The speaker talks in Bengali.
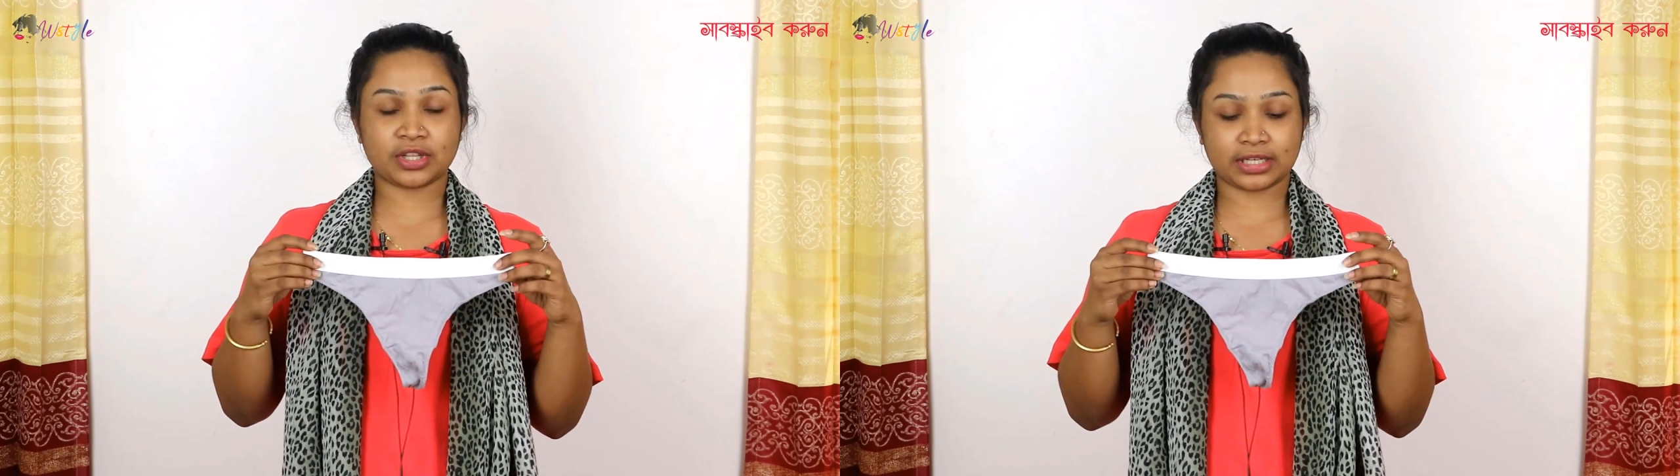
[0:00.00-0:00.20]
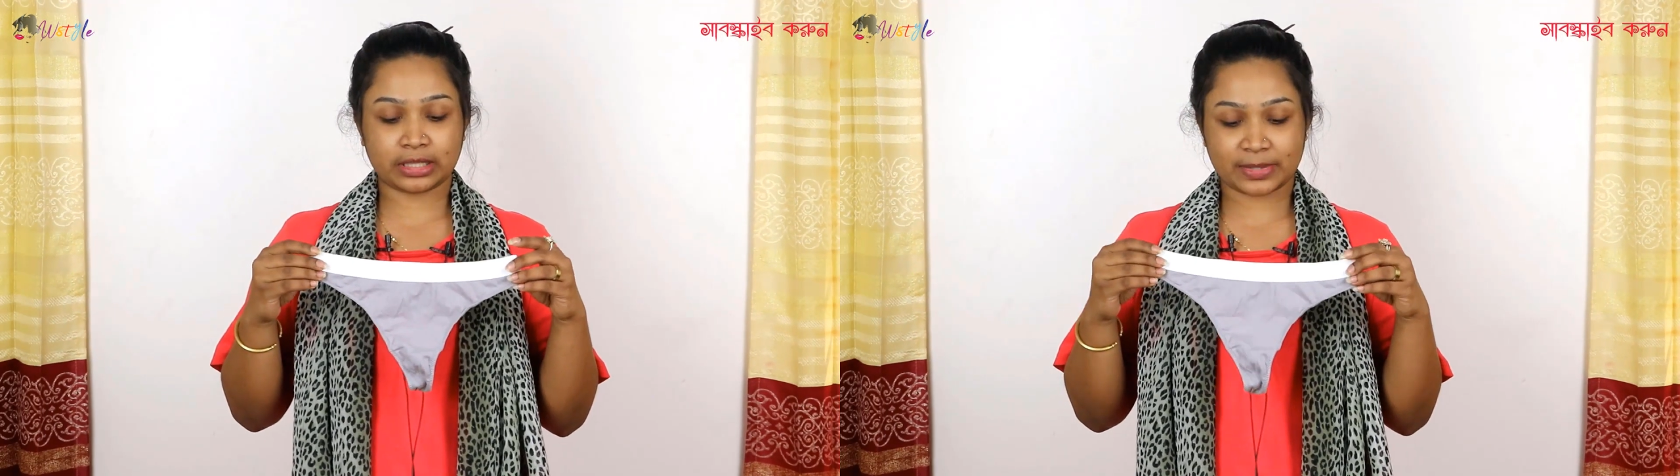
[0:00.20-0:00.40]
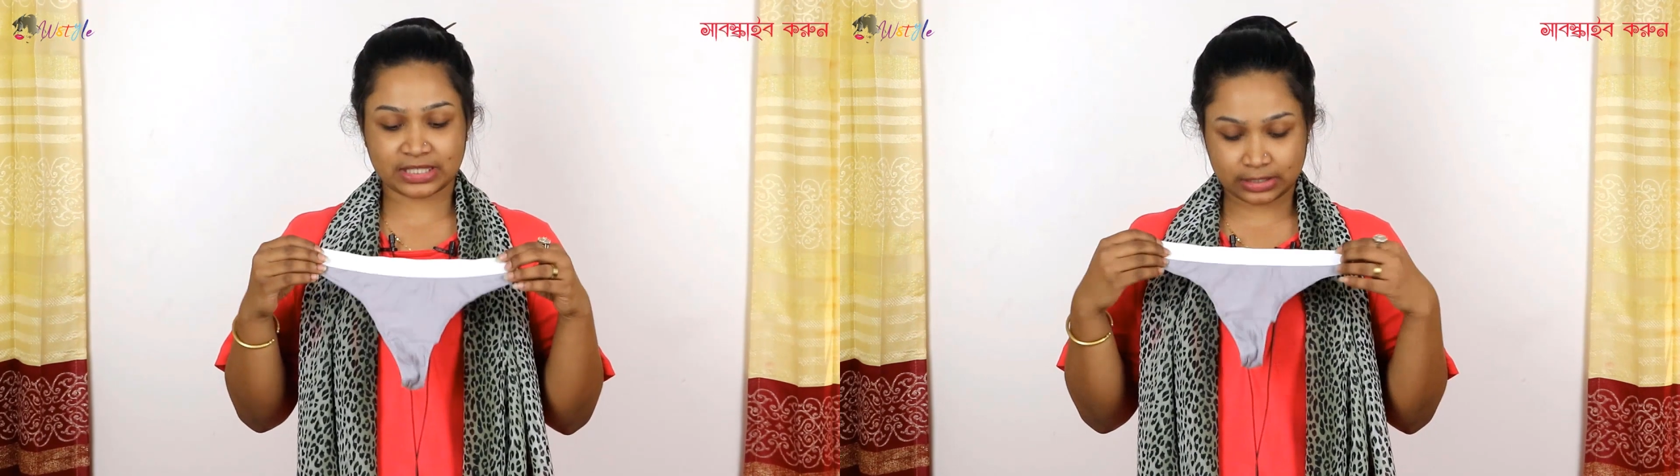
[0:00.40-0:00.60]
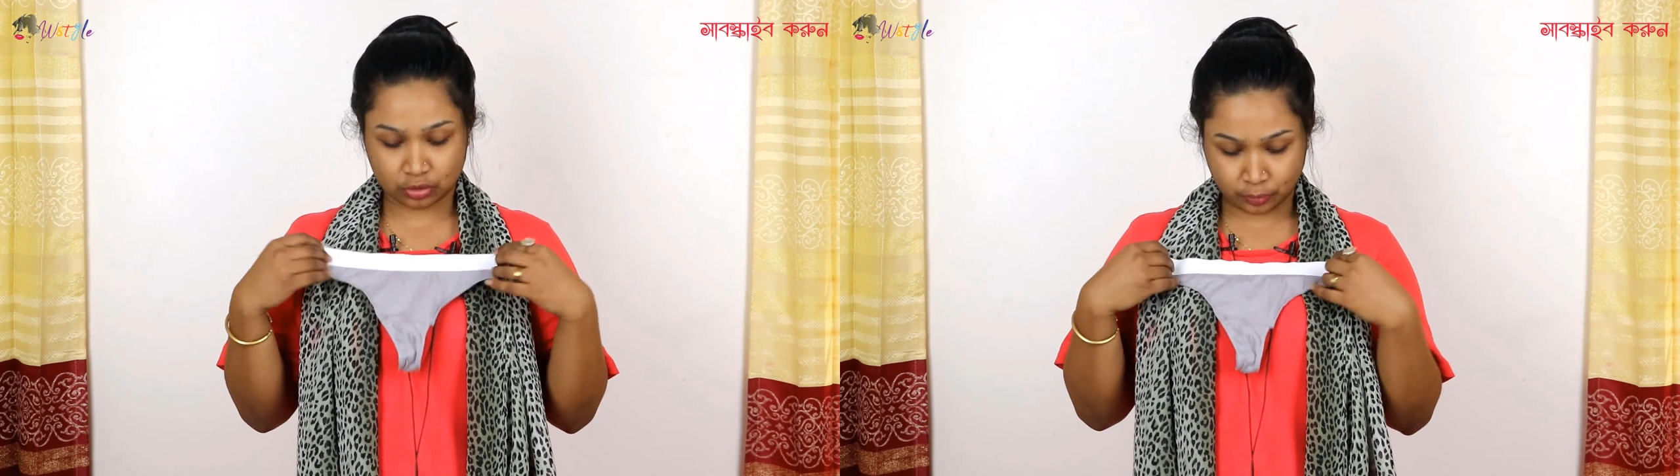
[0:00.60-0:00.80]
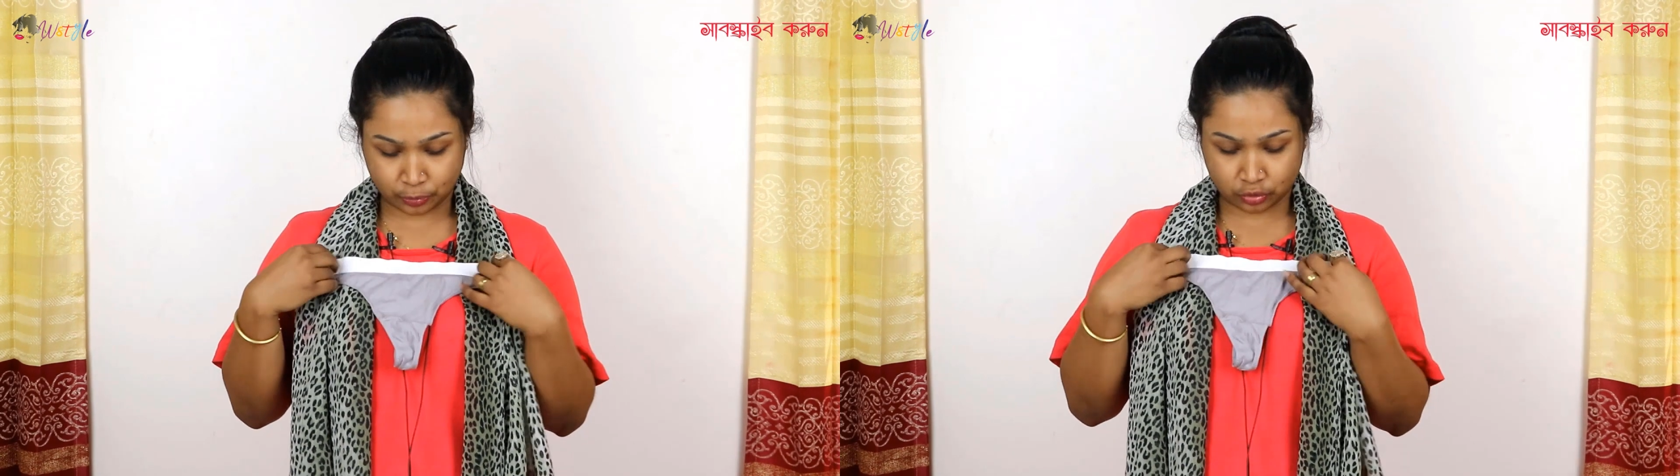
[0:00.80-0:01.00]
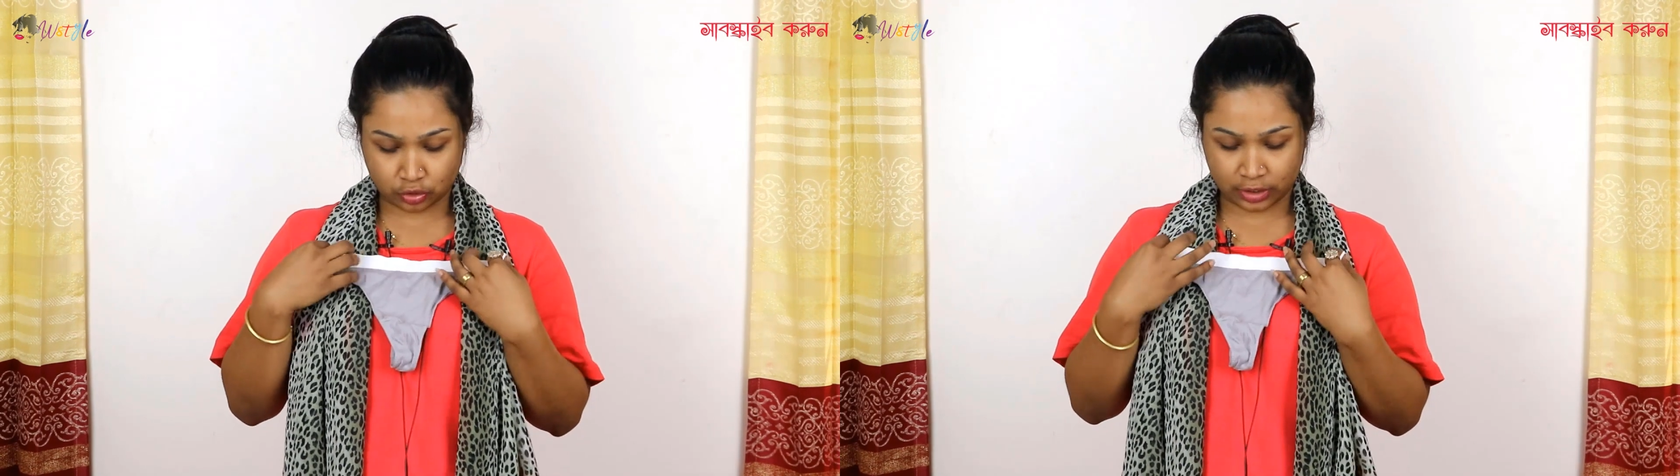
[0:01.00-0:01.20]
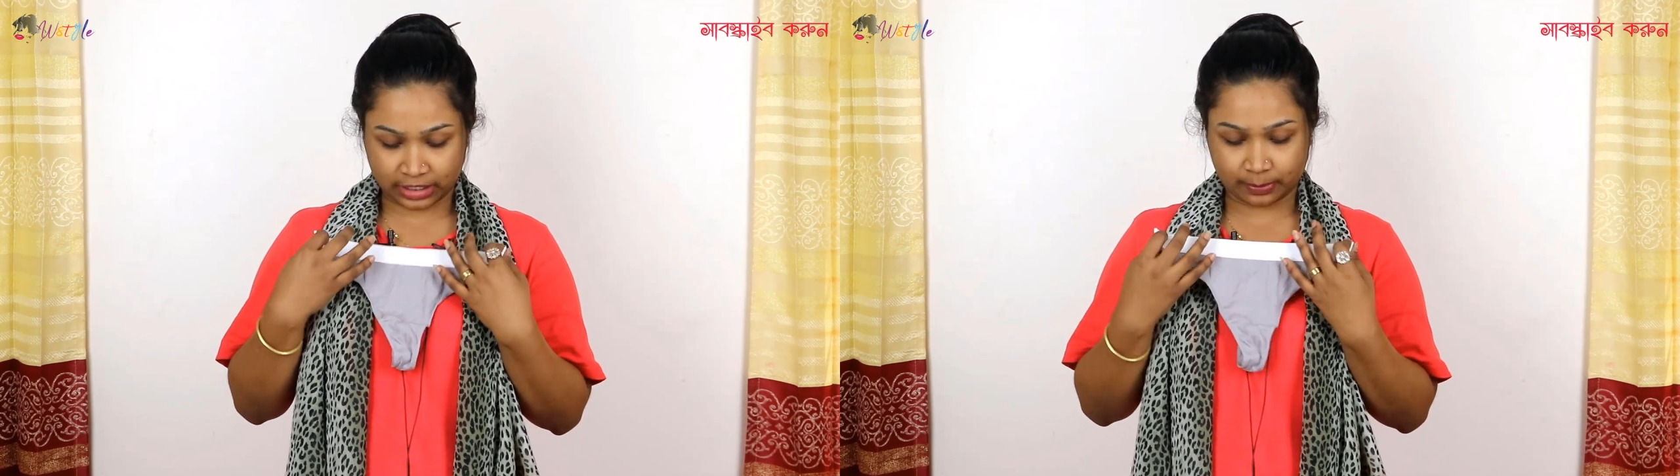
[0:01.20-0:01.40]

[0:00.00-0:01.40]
আপনারা দেখতে পাচ্ছেন যে খুব সুন্দর